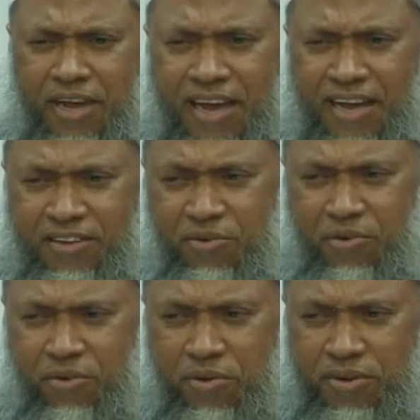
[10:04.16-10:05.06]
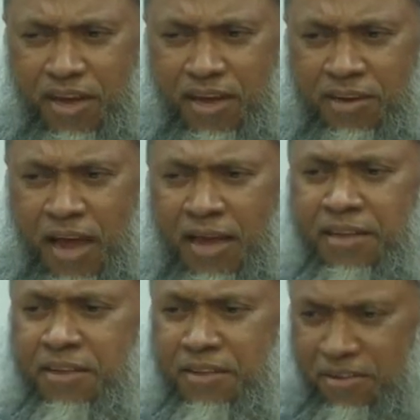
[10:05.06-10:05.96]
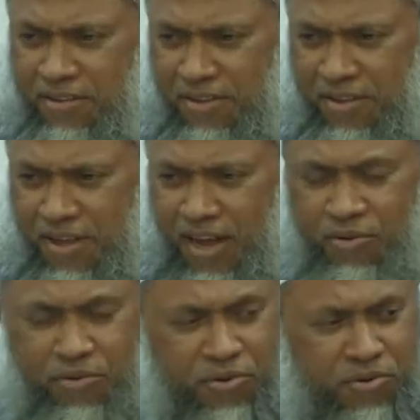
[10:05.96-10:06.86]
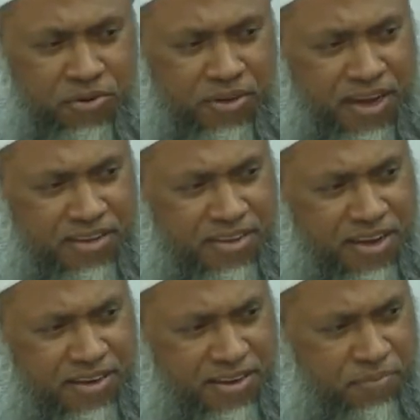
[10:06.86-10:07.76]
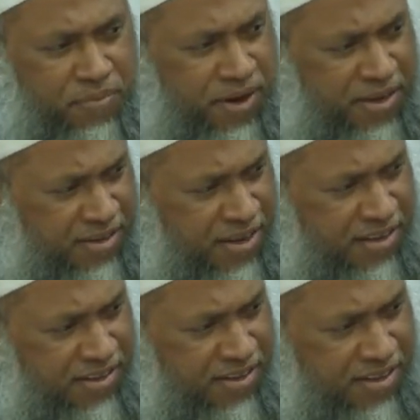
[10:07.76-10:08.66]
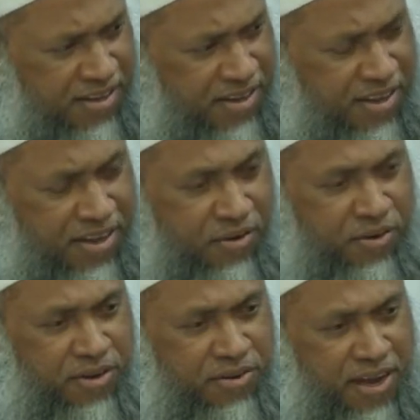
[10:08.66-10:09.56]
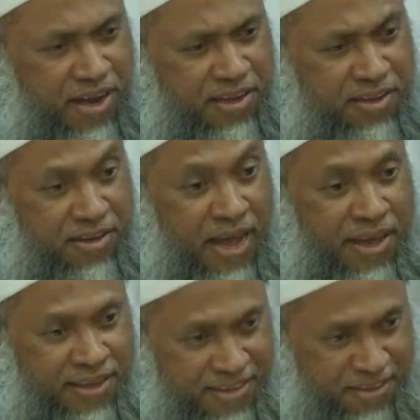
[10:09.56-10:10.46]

জায়গায় আছে কোনো কোনো জায়গায় নাই আর কোনো কোনো জায়গায় সিলেক্টেড প্লেসে আছে অন্য জায়গায় নাই